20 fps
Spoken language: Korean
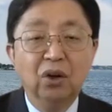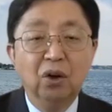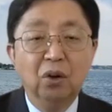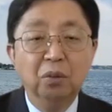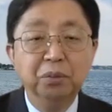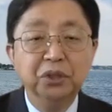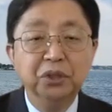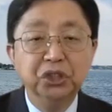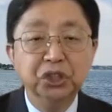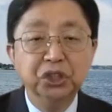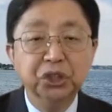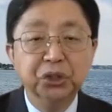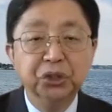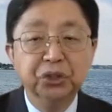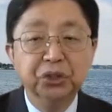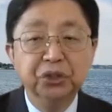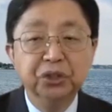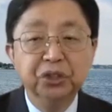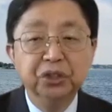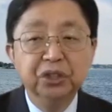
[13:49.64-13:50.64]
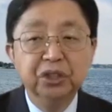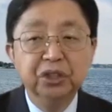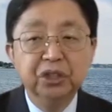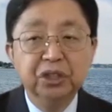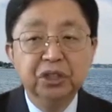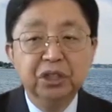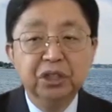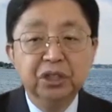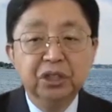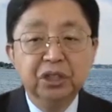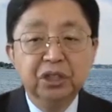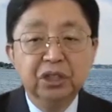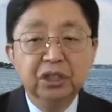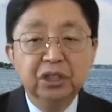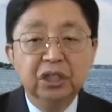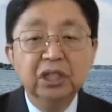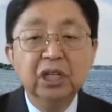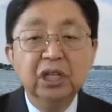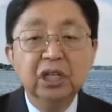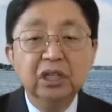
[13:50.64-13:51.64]
없죠.
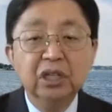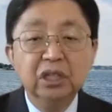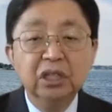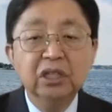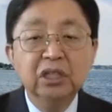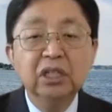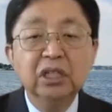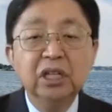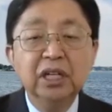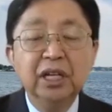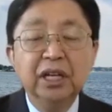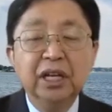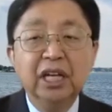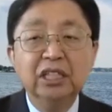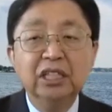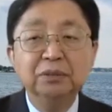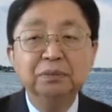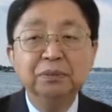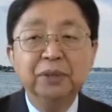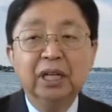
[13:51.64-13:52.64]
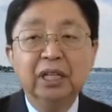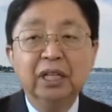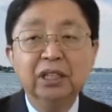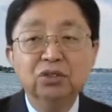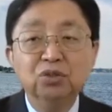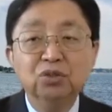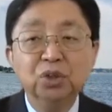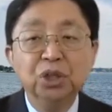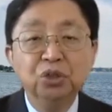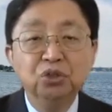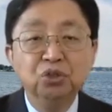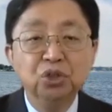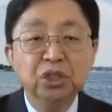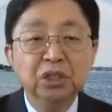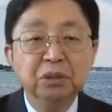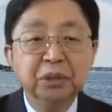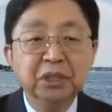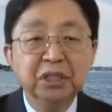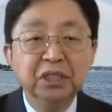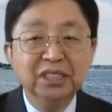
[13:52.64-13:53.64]
근데 늘 얘기하지만 우리
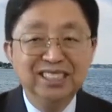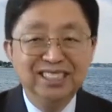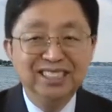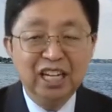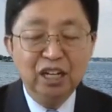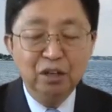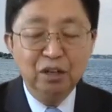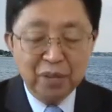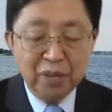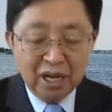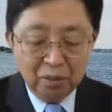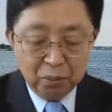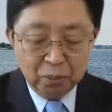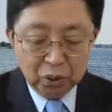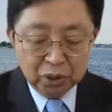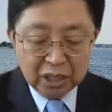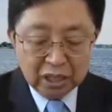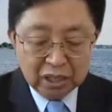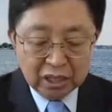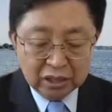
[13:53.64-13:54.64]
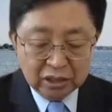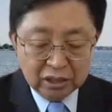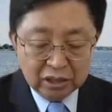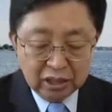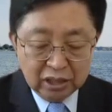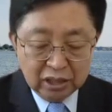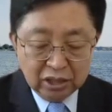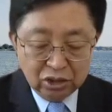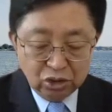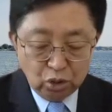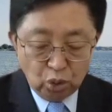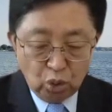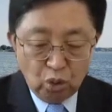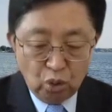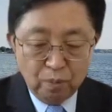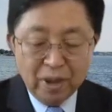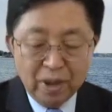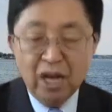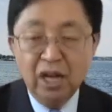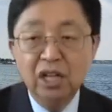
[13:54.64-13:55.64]
주님은 책망보다는
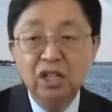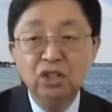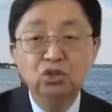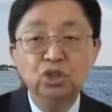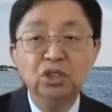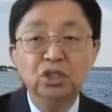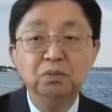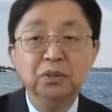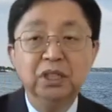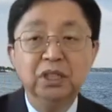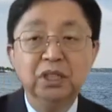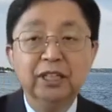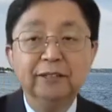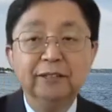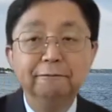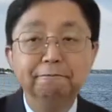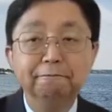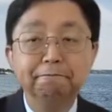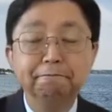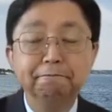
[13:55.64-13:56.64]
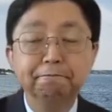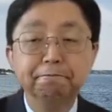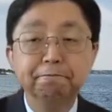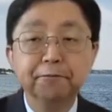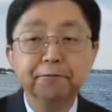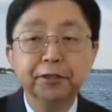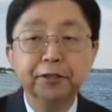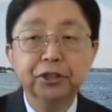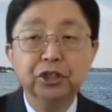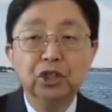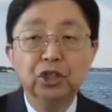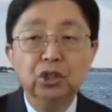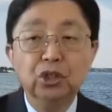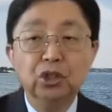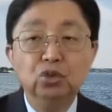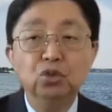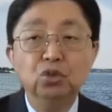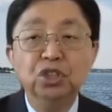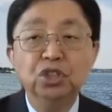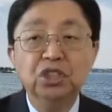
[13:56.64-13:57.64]
소망을 주십니다.
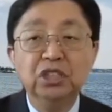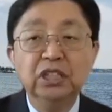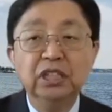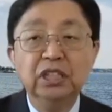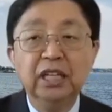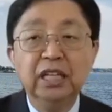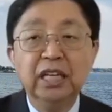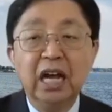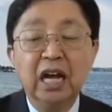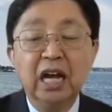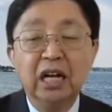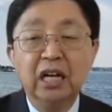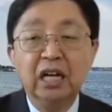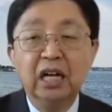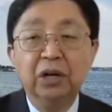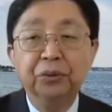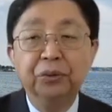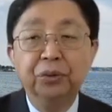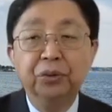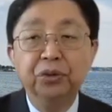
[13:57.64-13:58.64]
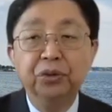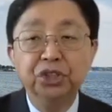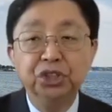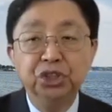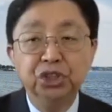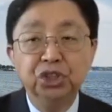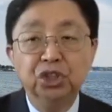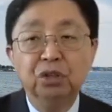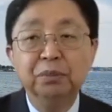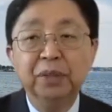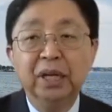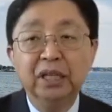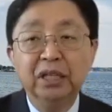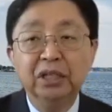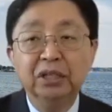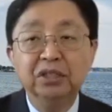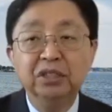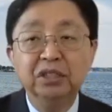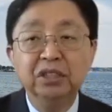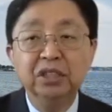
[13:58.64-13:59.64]
육신이 약하고 시험에
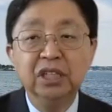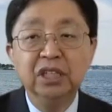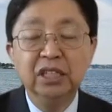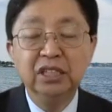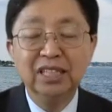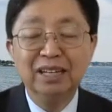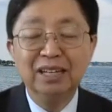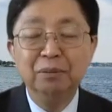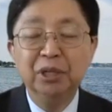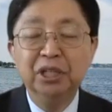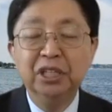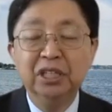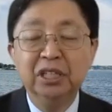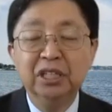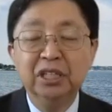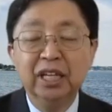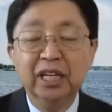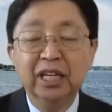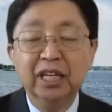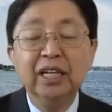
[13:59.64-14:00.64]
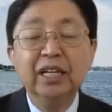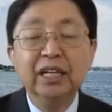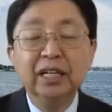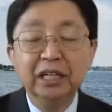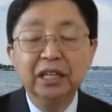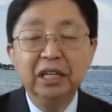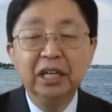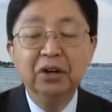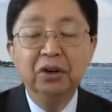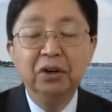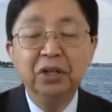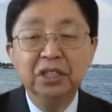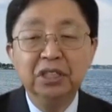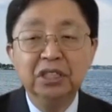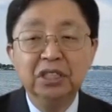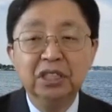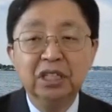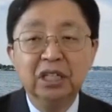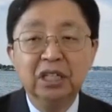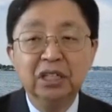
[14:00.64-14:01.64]
들었으니 잠이 드는데 깨어
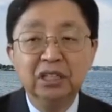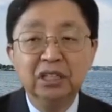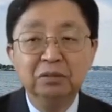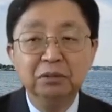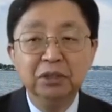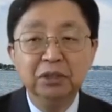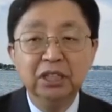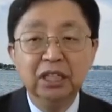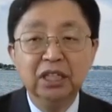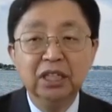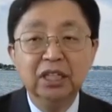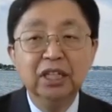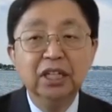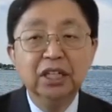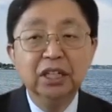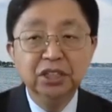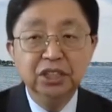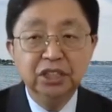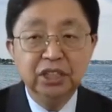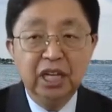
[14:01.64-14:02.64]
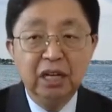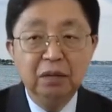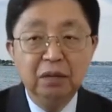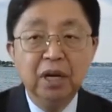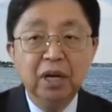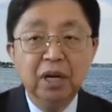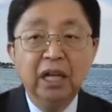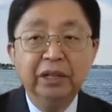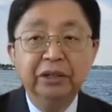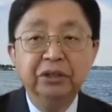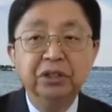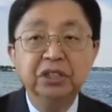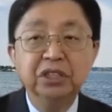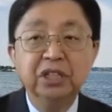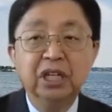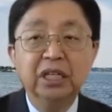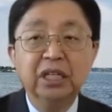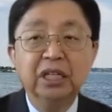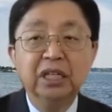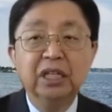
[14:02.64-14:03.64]
있으라 그랬습니다. 책망한 것이
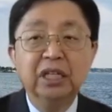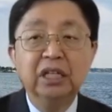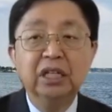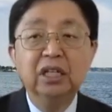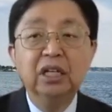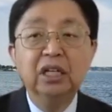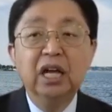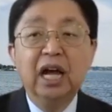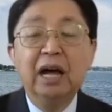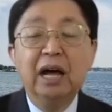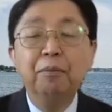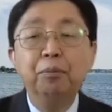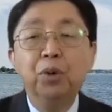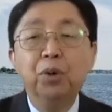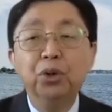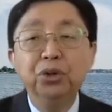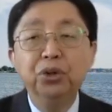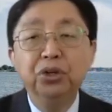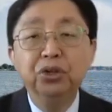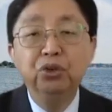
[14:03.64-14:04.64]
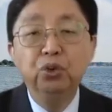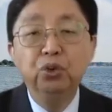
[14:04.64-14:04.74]
아니라 한 번 더